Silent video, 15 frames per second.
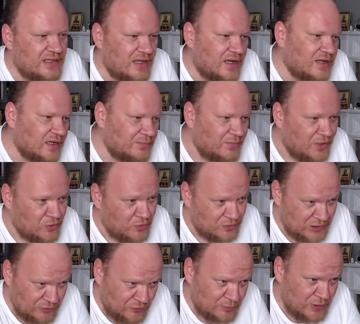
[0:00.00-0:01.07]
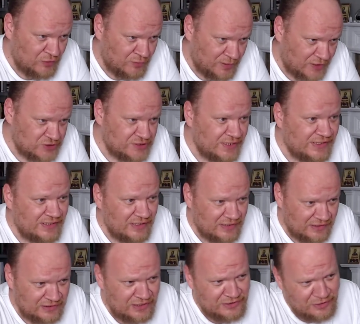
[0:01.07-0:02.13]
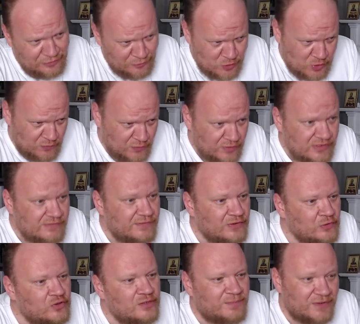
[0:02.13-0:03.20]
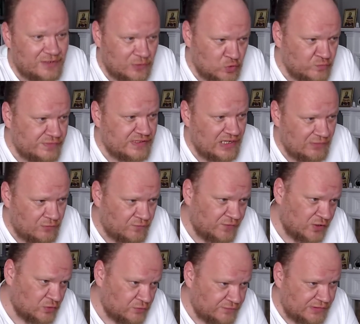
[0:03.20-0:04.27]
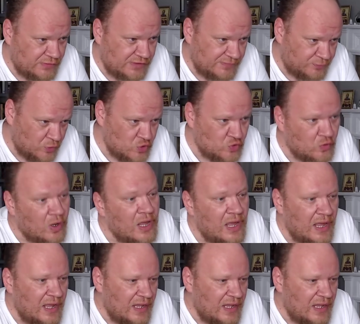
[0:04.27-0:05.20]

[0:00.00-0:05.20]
я, как было у одного моего предшественника, найти ключевое звено и, потянув за него вытянуть всю цепочку,